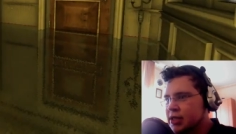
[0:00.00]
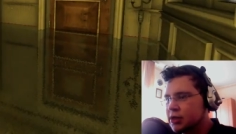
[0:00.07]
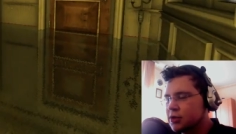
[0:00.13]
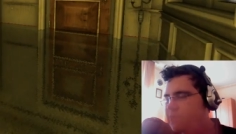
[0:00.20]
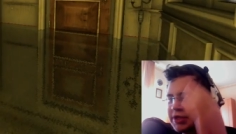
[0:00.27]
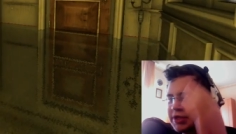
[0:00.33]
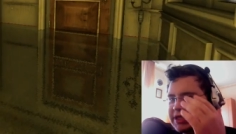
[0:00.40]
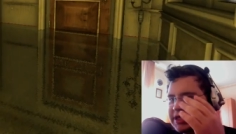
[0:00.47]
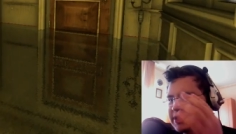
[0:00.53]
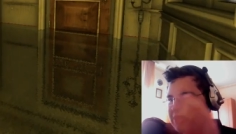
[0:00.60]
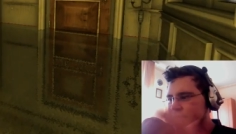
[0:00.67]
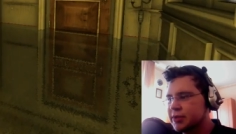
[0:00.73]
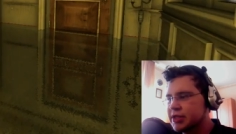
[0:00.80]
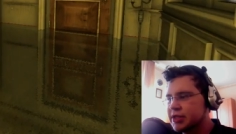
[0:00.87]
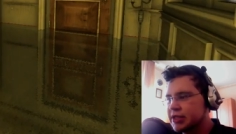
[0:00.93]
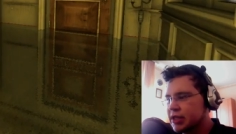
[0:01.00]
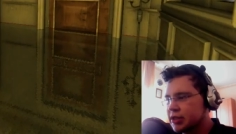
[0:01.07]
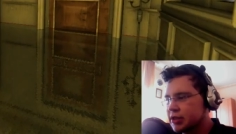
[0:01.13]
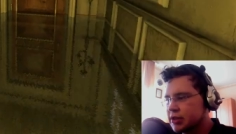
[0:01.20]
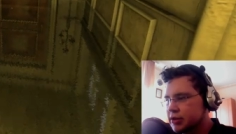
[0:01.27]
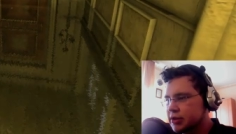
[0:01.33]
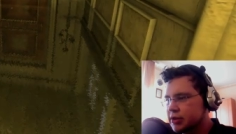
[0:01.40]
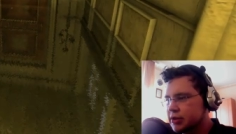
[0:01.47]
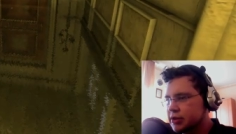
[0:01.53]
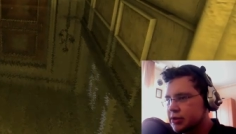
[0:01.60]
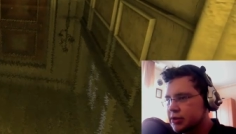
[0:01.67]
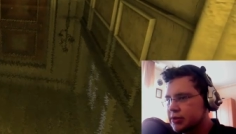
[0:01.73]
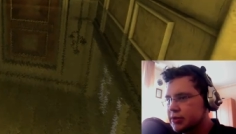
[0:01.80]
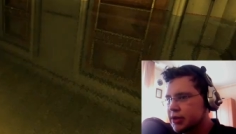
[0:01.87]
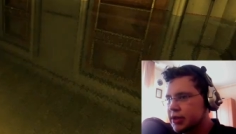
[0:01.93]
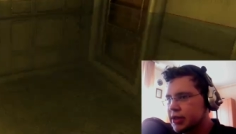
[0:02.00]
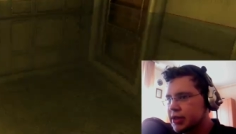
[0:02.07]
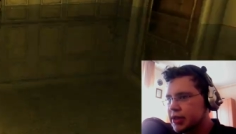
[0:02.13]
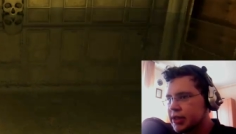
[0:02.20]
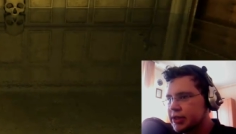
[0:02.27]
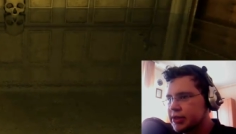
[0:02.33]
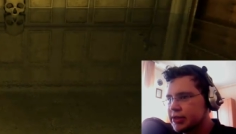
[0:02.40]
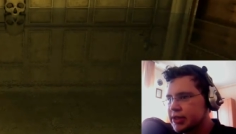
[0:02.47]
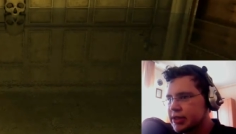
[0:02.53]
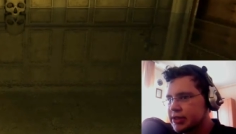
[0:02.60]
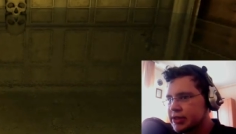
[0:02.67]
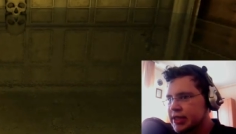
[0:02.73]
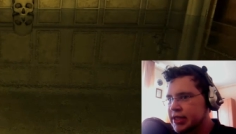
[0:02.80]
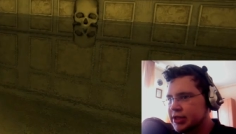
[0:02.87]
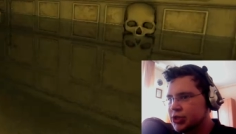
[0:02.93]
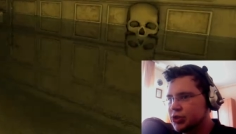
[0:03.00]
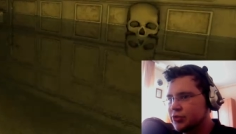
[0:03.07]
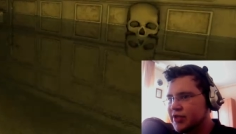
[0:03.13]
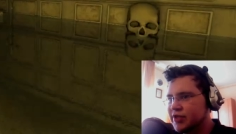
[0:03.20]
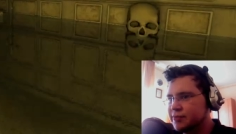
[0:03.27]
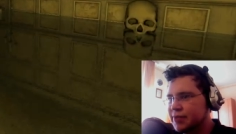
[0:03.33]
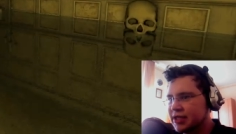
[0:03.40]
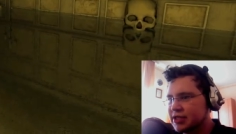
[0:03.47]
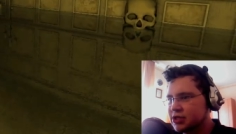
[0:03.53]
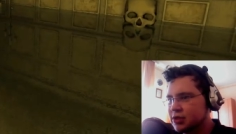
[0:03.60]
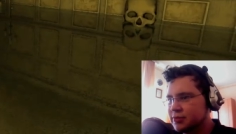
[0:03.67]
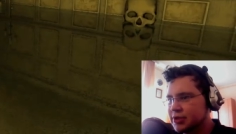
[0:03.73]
Oh Gott, das hätte ich lieber nicht sagen sollen. Oh nein, ich sehe jetzt schon, wie die Bugs kommen.